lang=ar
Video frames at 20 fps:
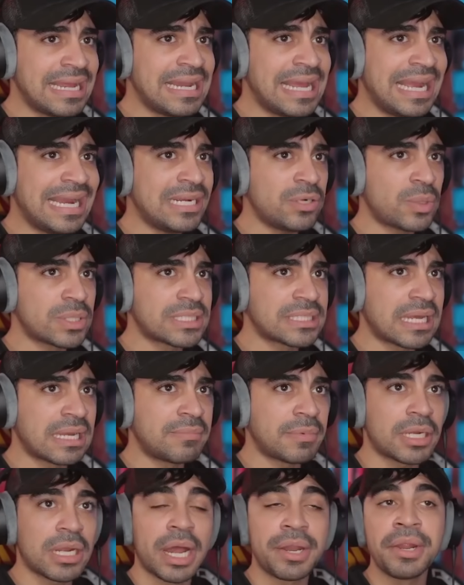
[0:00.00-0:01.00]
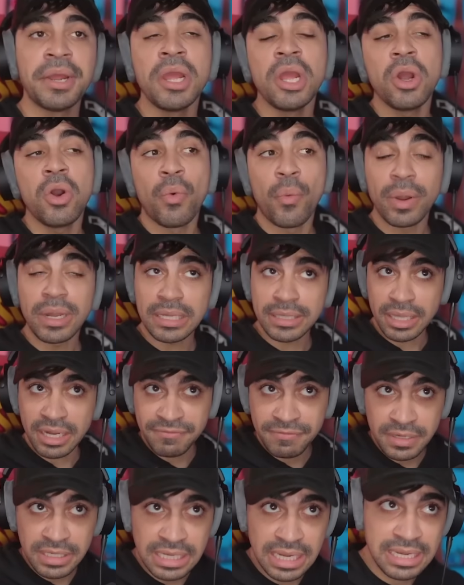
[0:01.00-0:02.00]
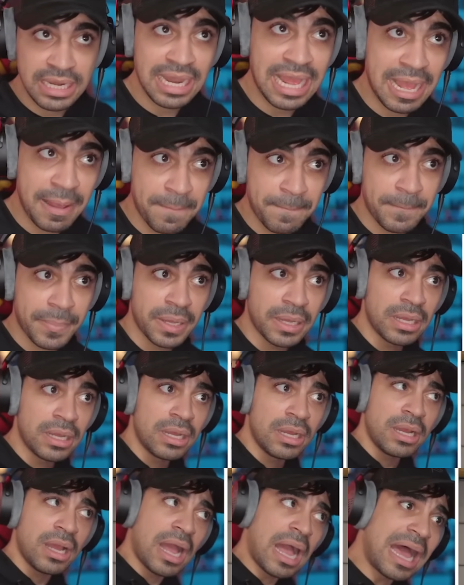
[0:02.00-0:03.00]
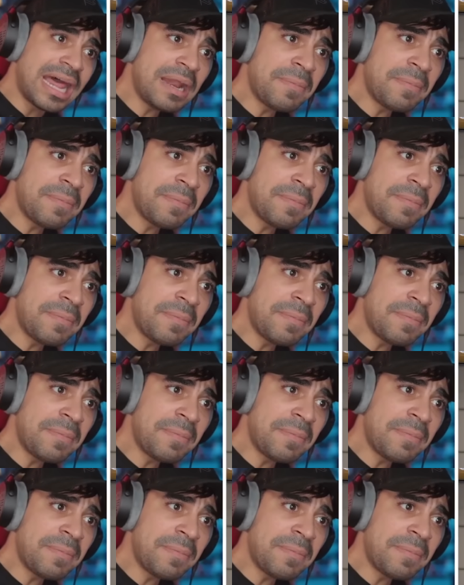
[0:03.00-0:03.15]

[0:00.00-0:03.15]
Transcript: حد يوسخ المكان والله ترى فعليا الالعاب انا